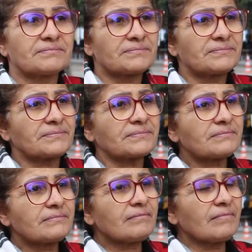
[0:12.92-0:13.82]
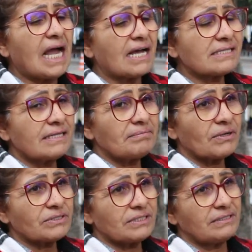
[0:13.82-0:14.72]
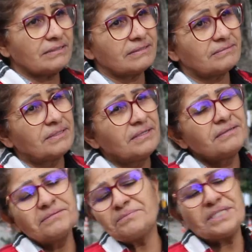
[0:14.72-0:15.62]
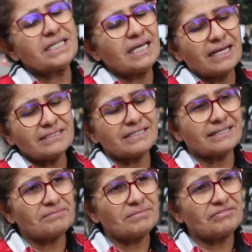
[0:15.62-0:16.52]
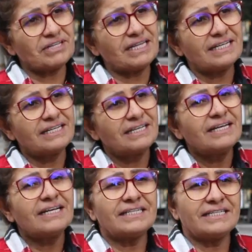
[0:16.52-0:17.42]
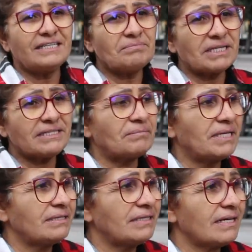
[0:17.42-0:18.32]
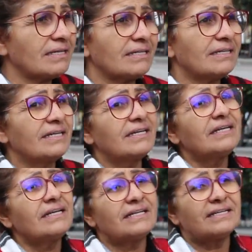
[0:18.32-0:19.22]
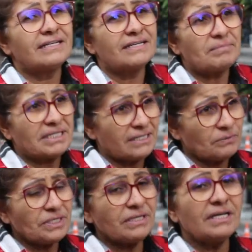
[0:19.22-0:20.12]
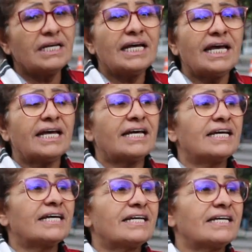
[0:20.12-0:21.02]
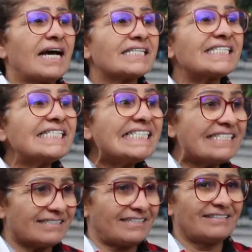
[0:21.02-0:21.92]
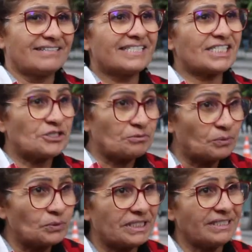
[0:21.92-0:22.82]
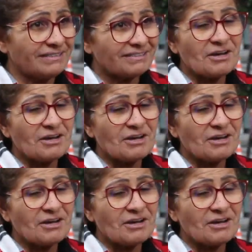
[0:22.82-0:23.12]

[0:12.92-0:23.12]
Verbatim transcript: عسلامة مدام عسلامة أختي مرحبا بيك بيك يعيشك ربي تعرفوا عليك؟ إيه مدام هندة آه بياوي آه أصيلة سيدي بوزيد